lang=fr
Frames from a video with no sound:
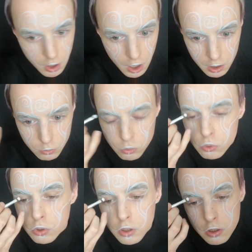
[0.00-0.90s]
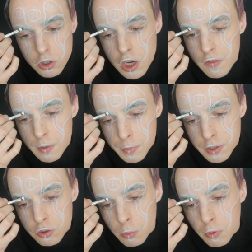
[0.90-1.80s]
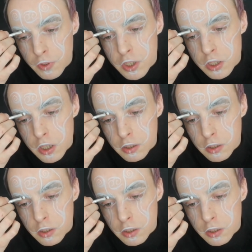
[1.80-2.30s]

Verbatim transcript: là où euh, j'avais mis sur mon face